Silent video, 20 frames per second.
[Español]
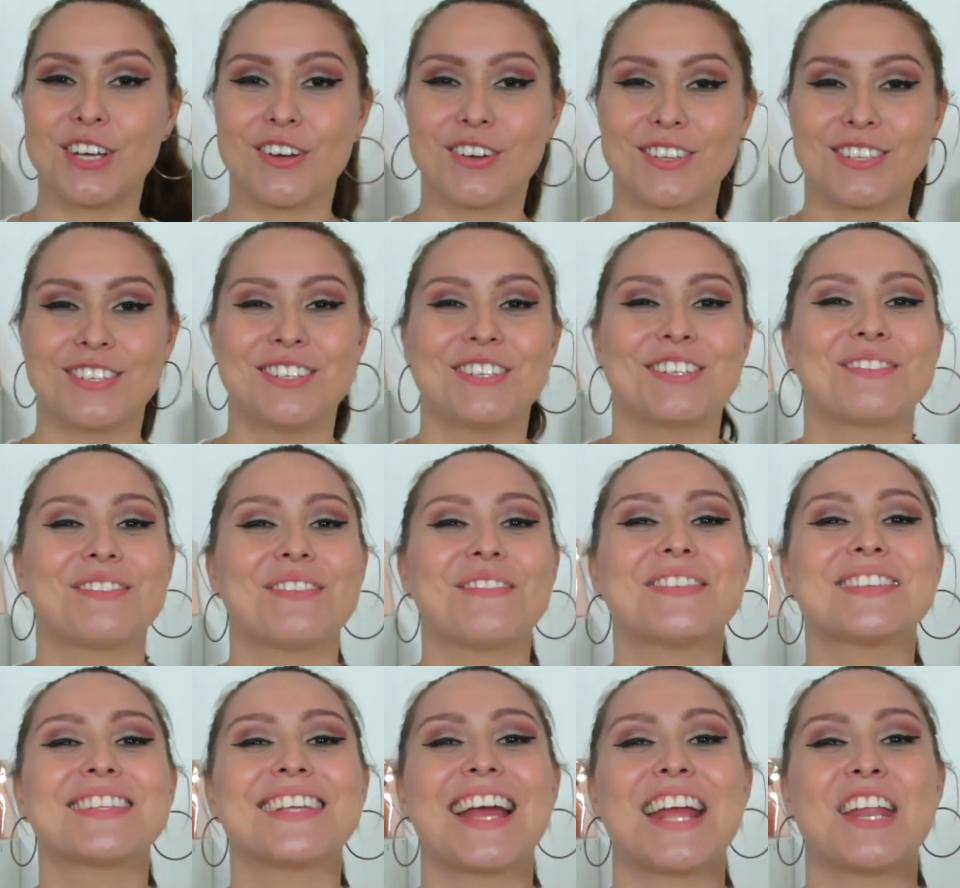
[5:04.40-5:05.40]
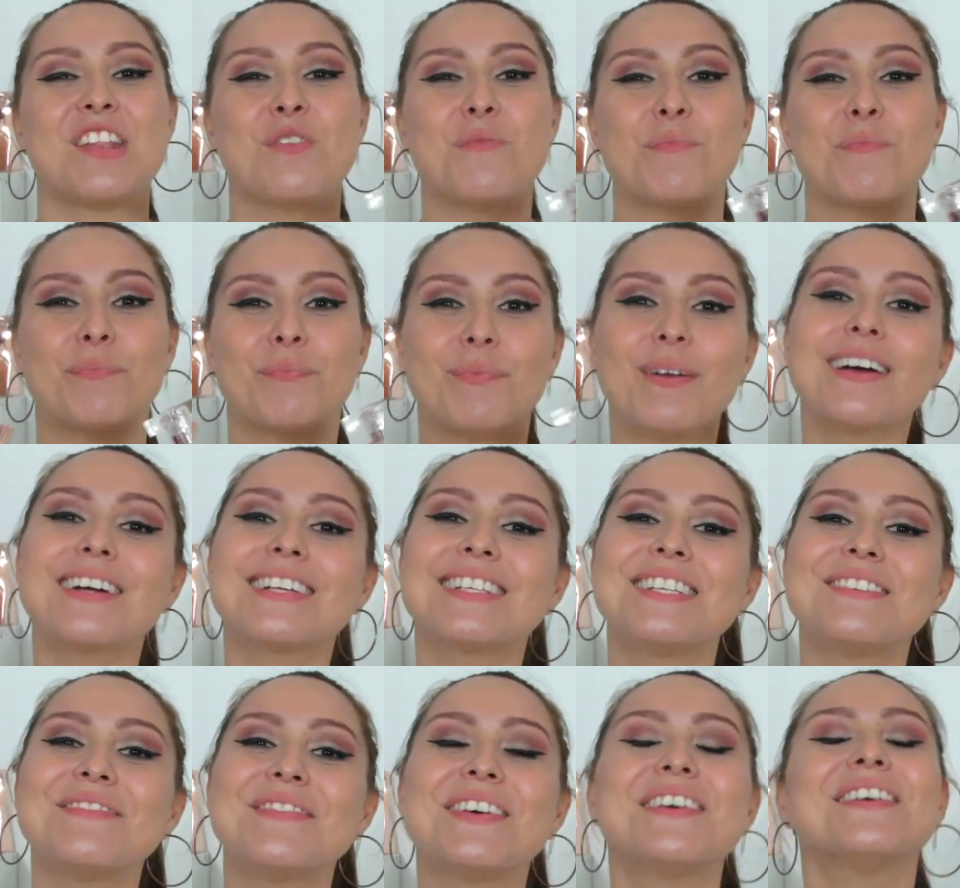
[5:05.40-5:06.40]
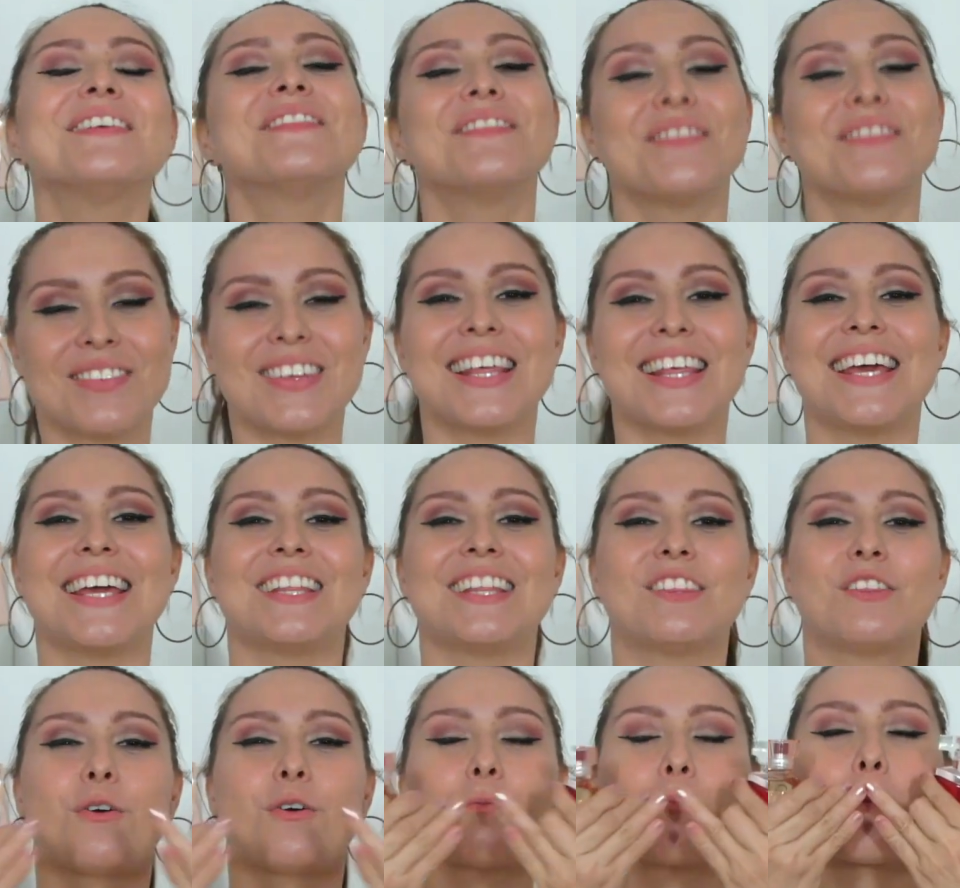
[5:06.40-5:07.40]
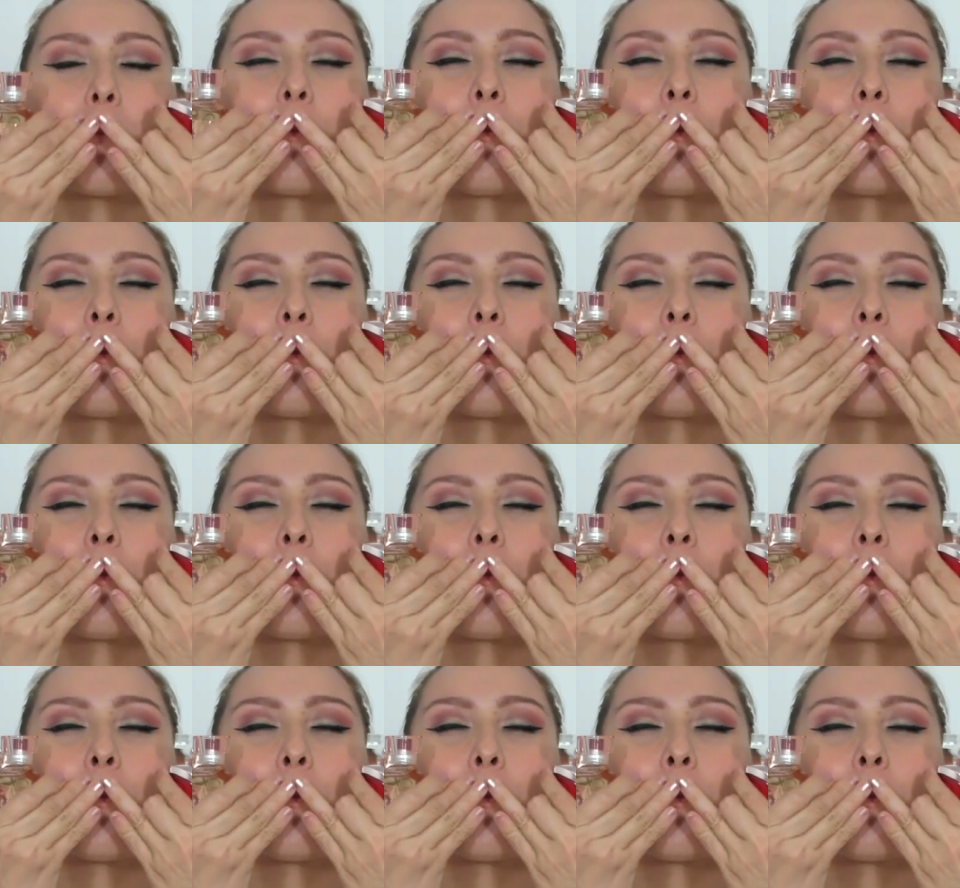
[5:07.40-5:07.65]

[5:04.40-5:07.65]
chicos, nos vemos en un próximo videíto.